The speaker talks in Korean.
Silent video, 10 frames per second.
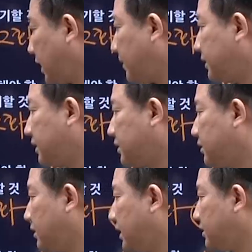답안
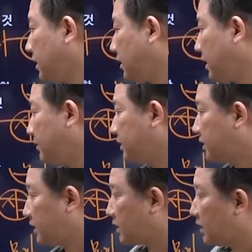작성을 해서 한
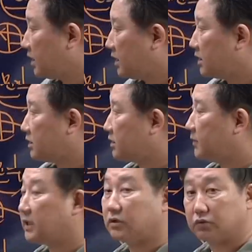번씩
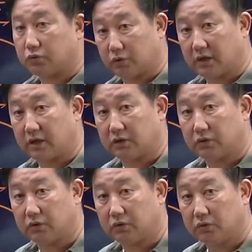연습하는 것도 좋다는
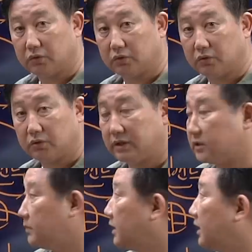거죠.
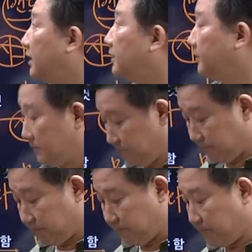됐습니다.
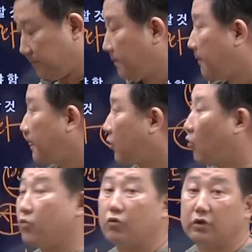
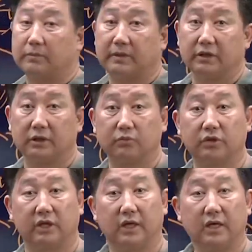공부는 뭐
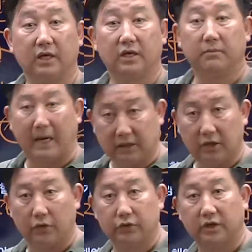여러분들이 많이
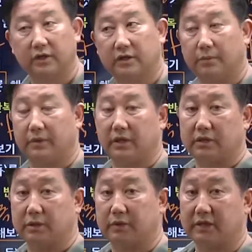해오셨기 때문에
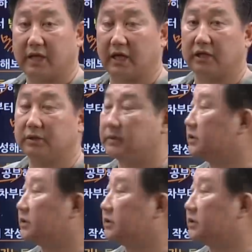저보다 잘 알겠지만